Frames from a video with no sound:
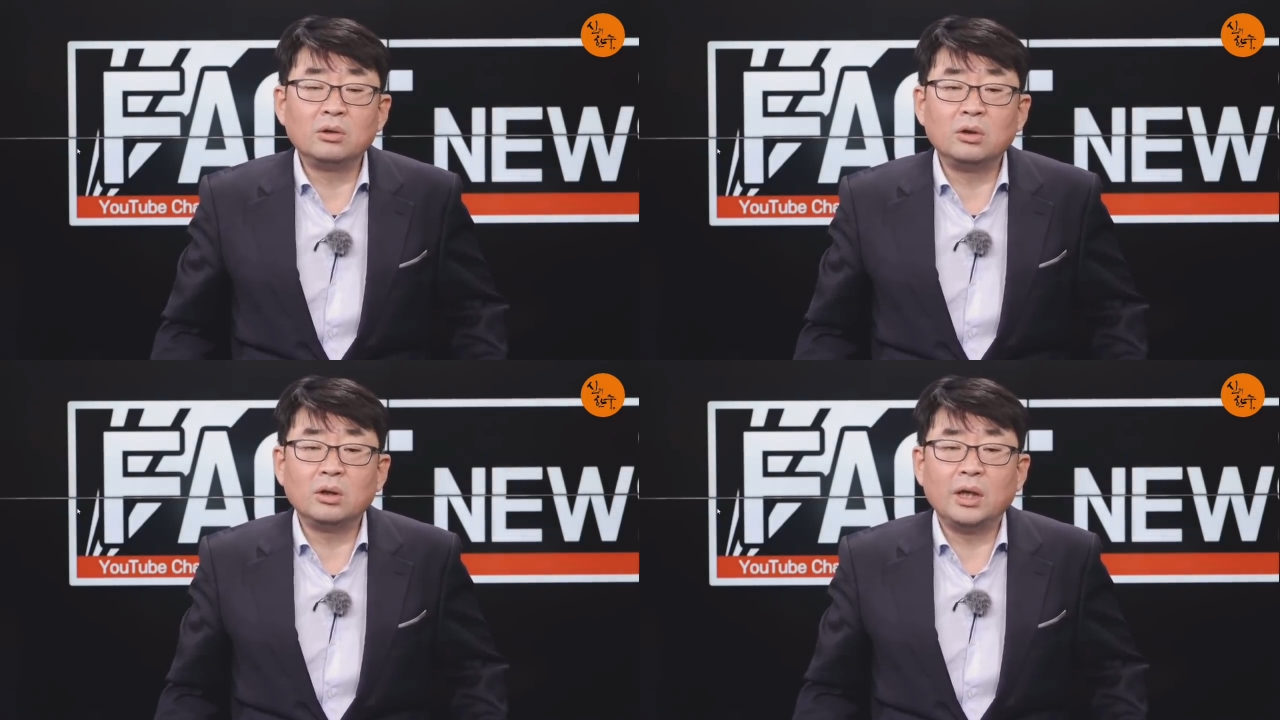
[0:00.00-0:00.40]

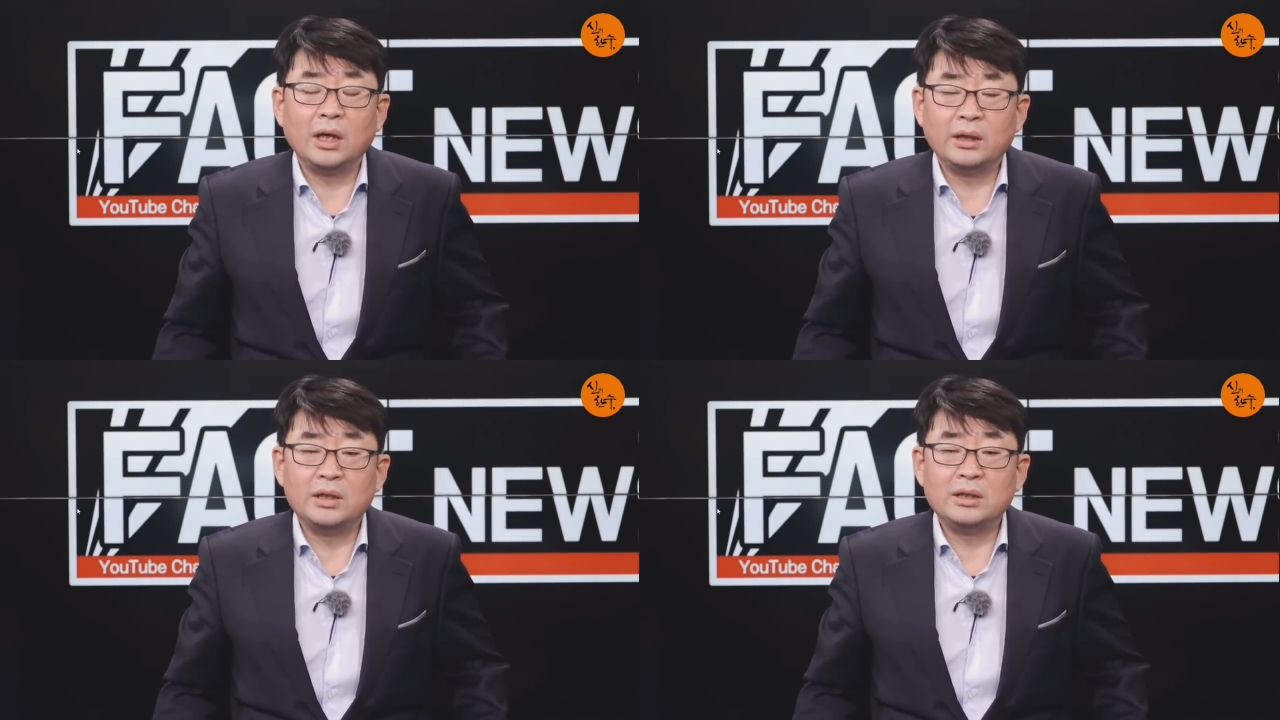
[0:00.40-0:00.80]
어떻게
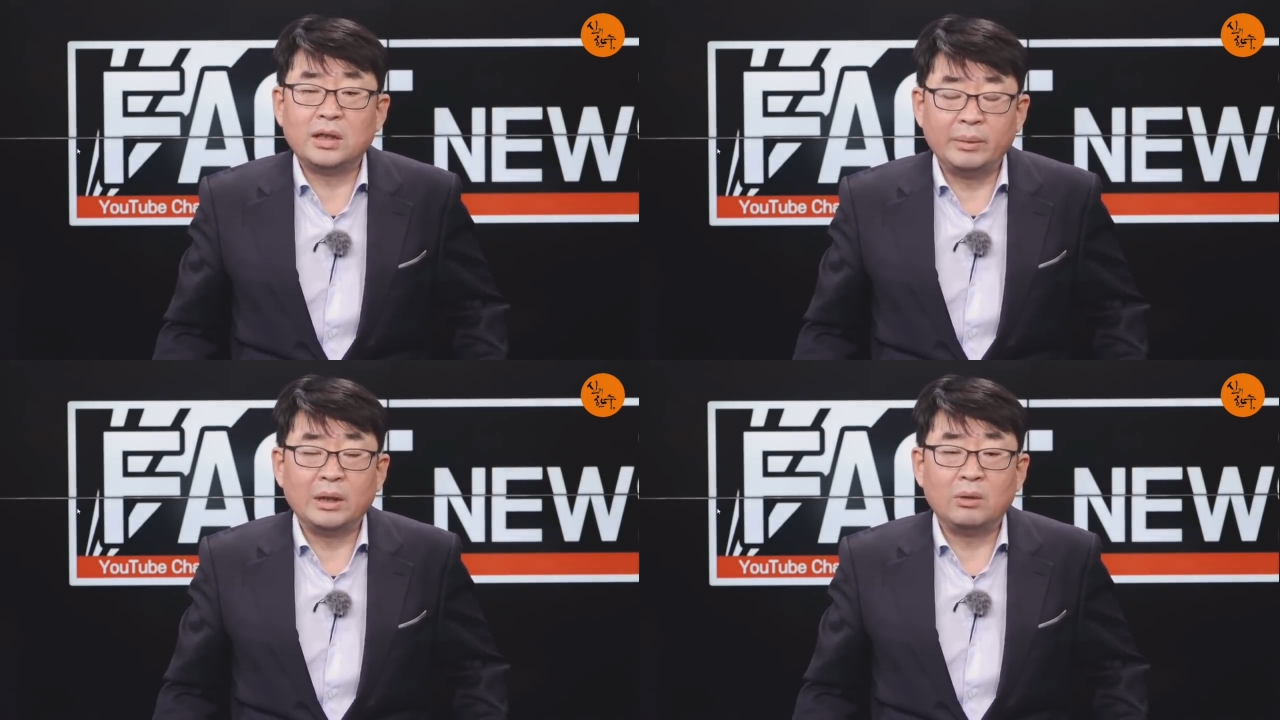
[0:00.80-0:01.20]
해야 될지
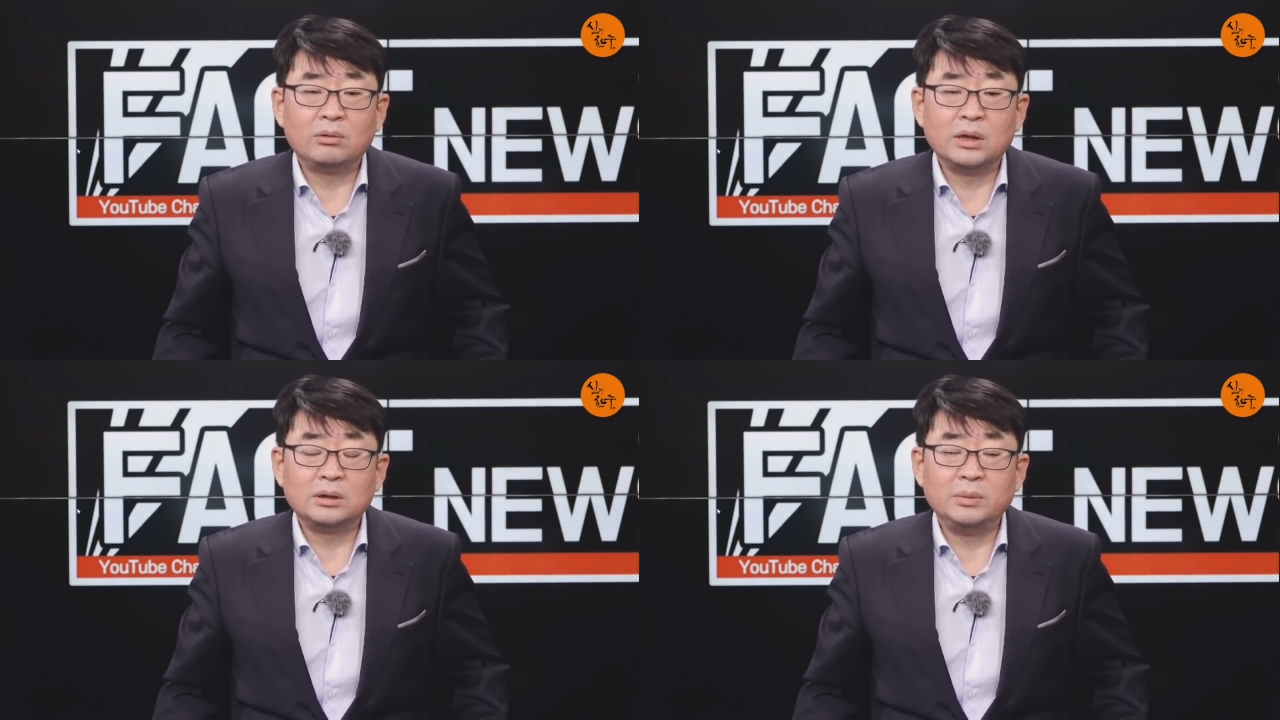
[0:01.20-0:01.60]
답이 나올
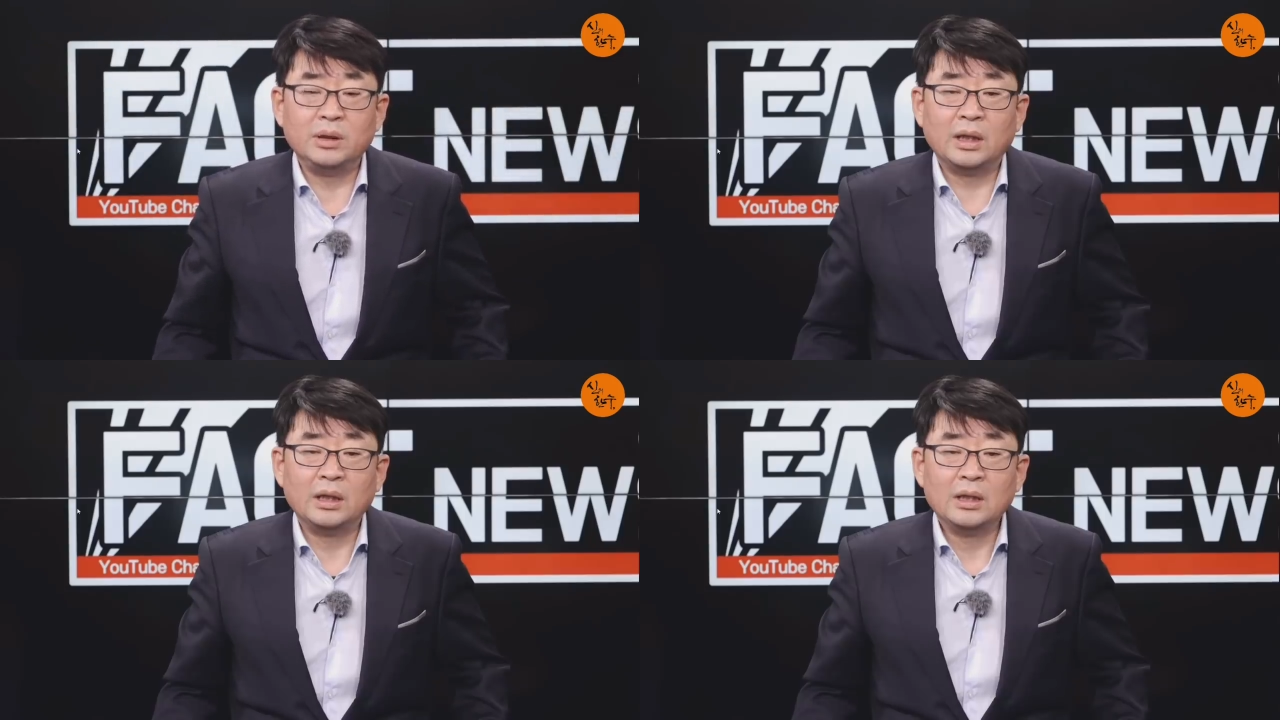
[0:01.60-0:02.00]
것
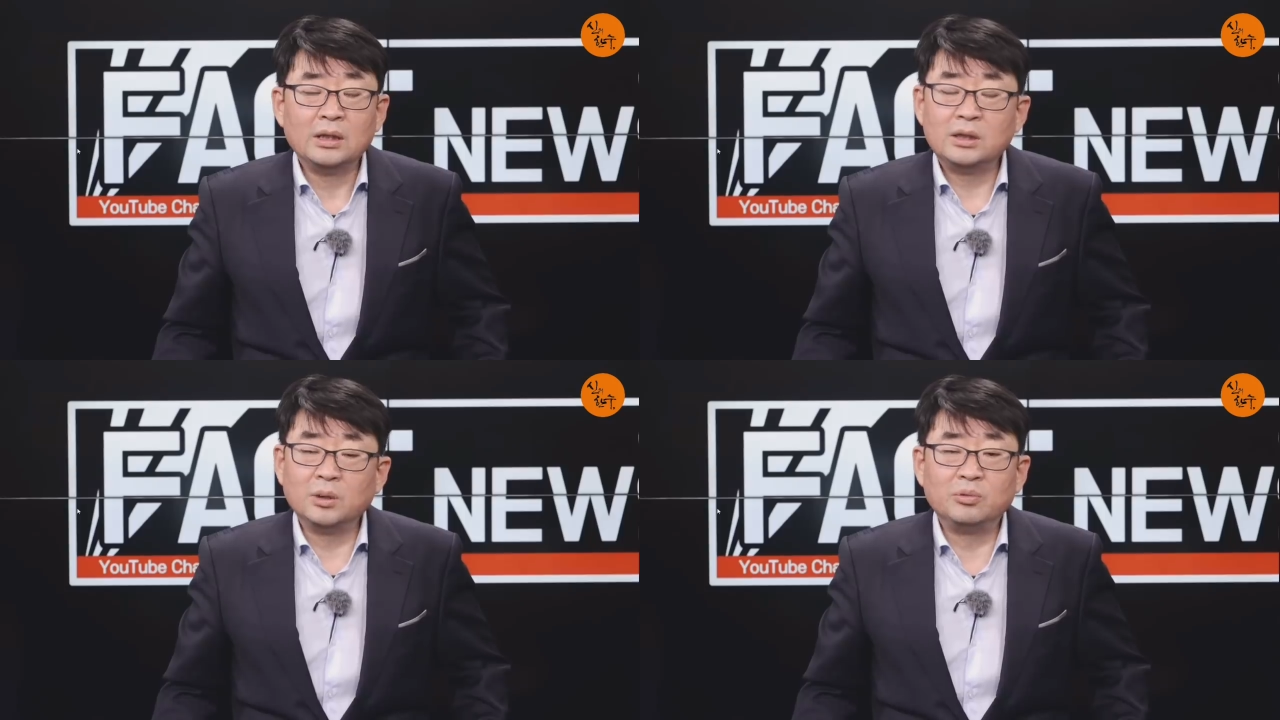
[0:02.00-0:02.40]
같습니다.
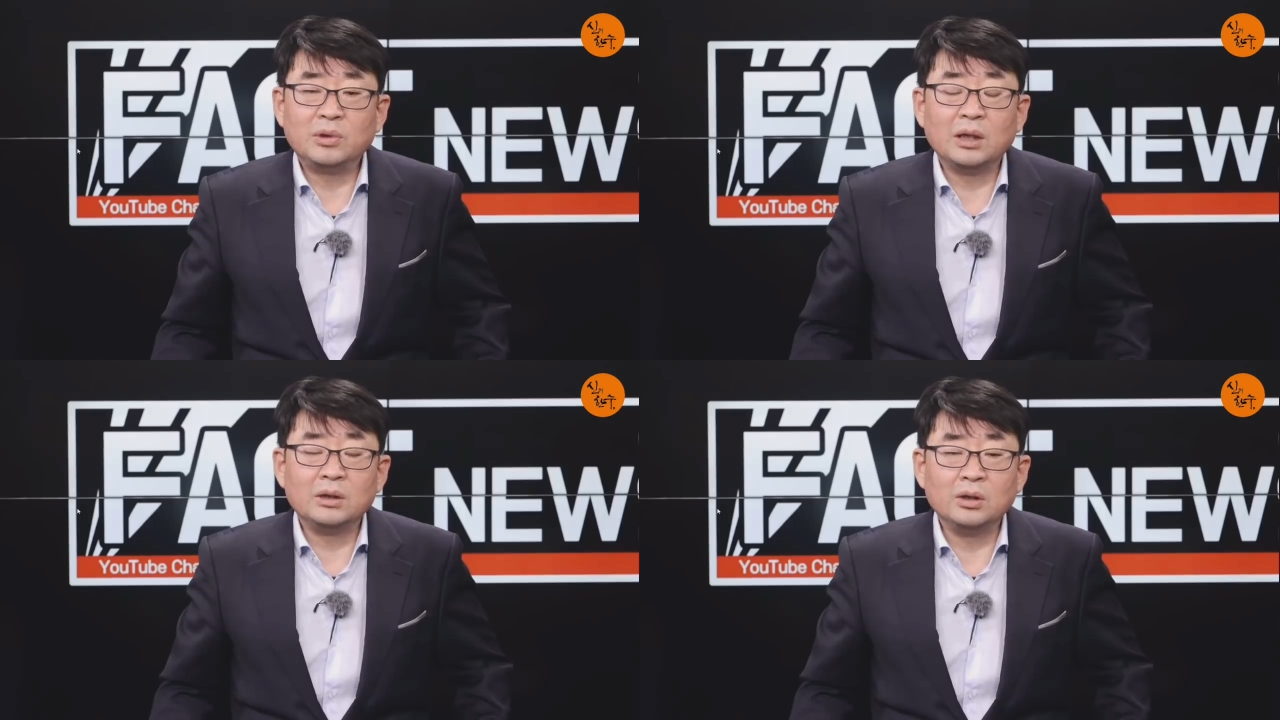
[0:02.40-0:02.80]
지금
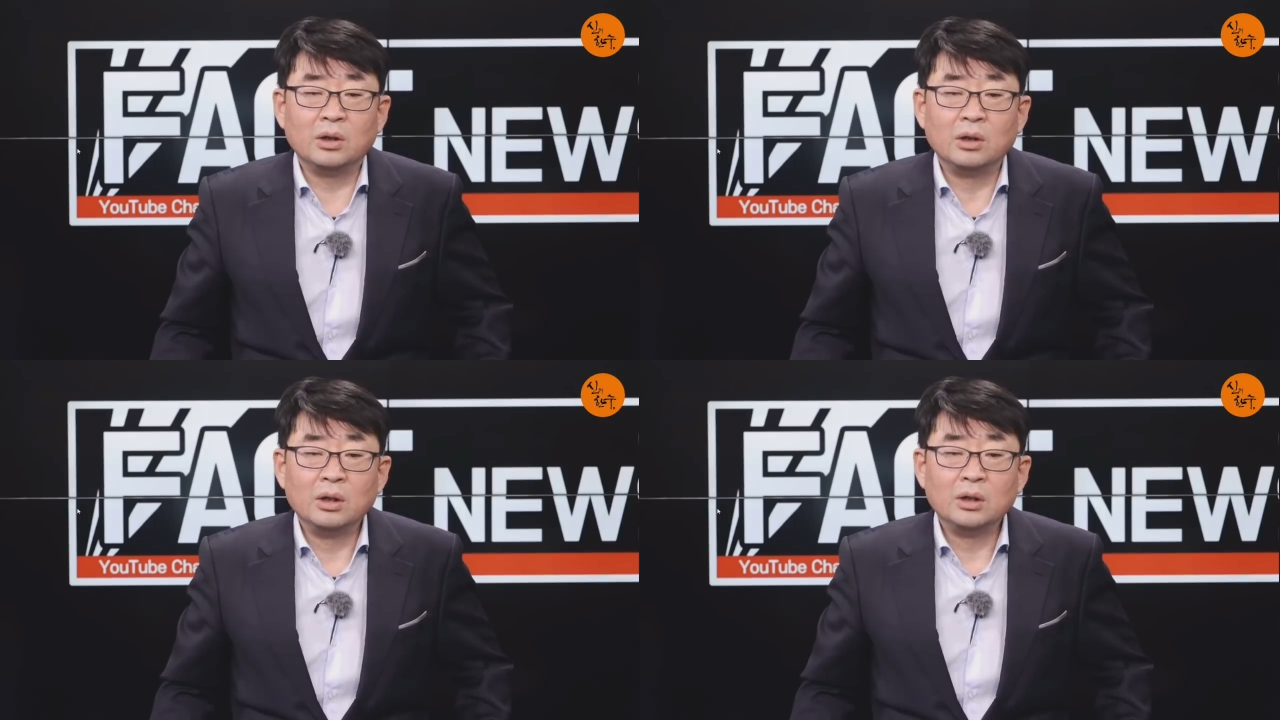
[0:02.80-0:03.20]

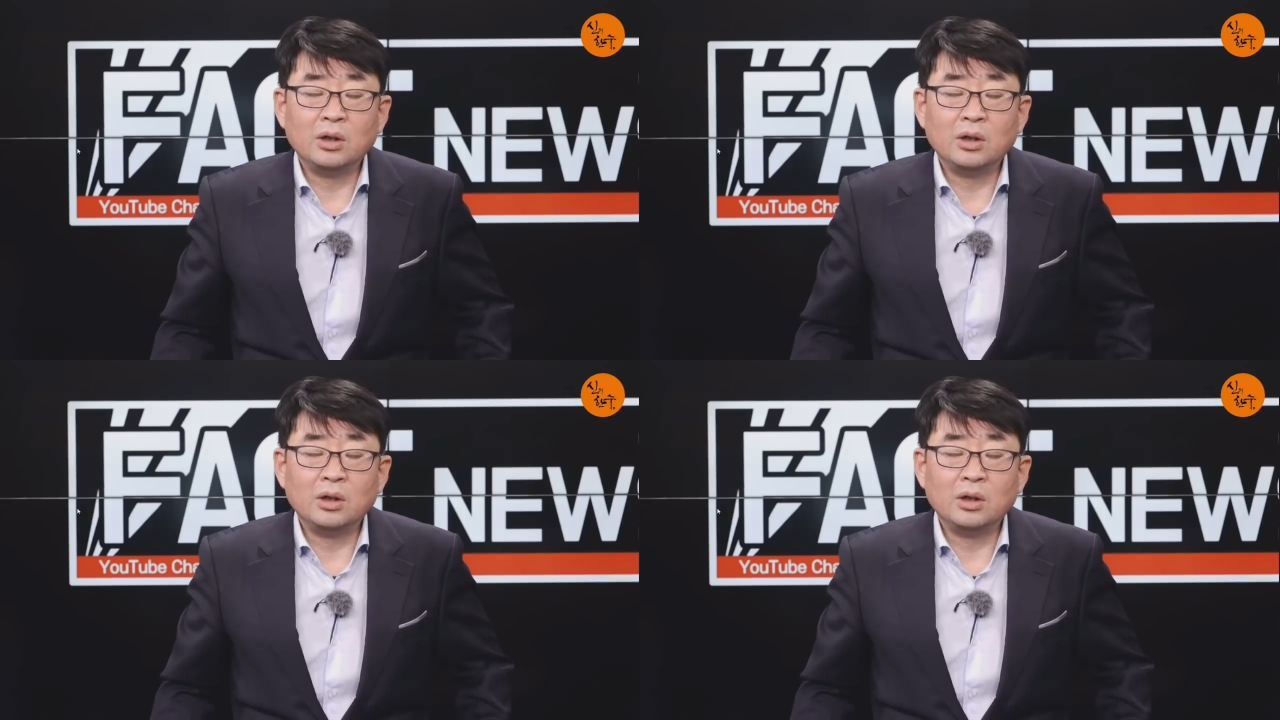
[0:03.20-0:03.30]
북한은요.